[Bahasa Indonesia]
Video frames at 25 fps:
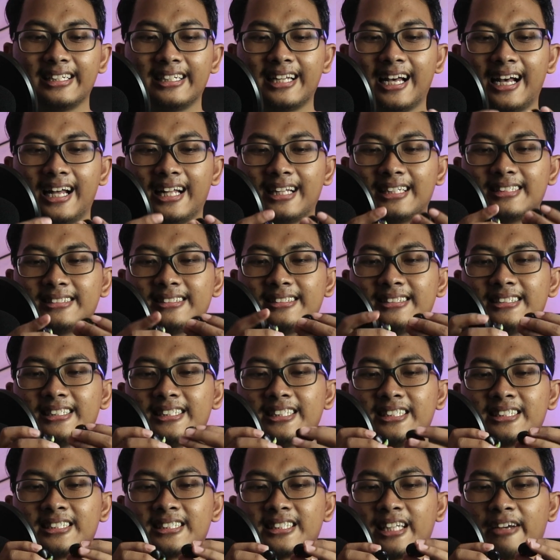Dan
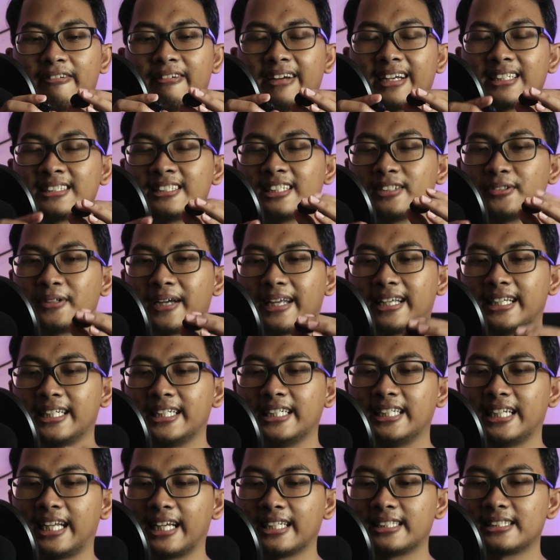jenis TWS-nya tuh kayak
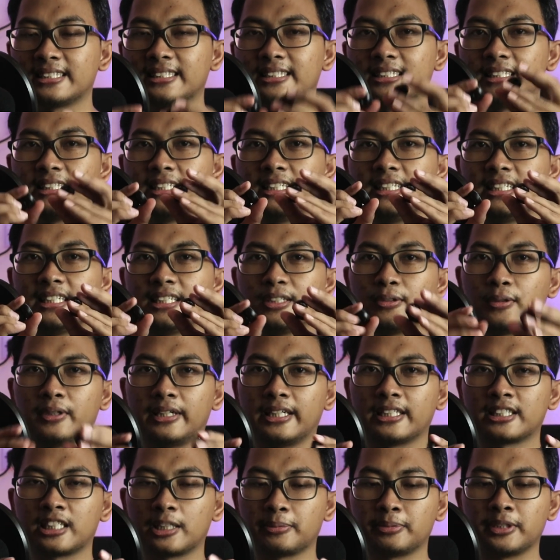gini Nets, ini gue
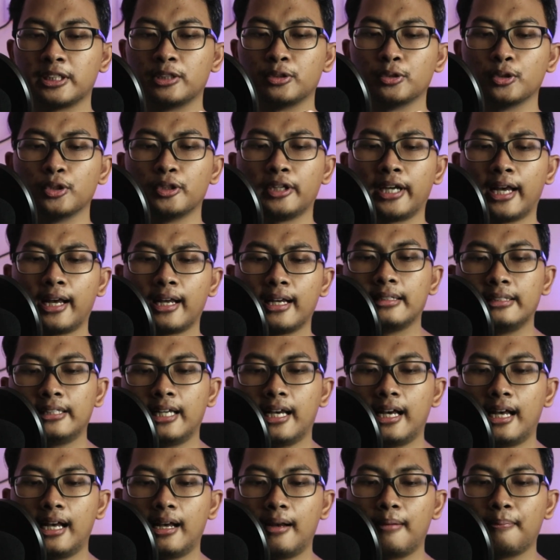deskripsiin dulu ya.
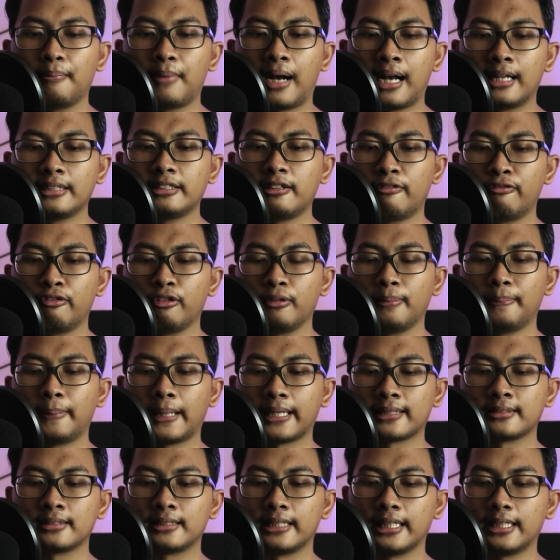Dia bahannya full
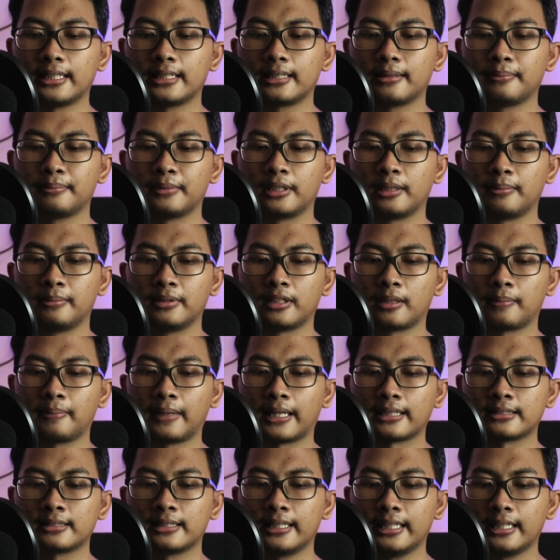plastik, bener-bener
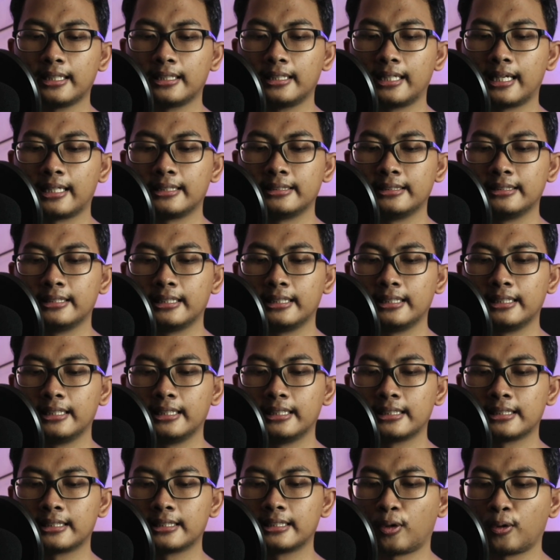plastik, dan
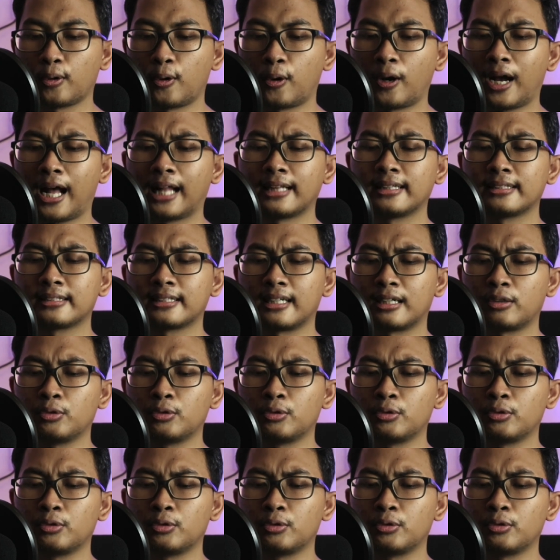jenis solokan ke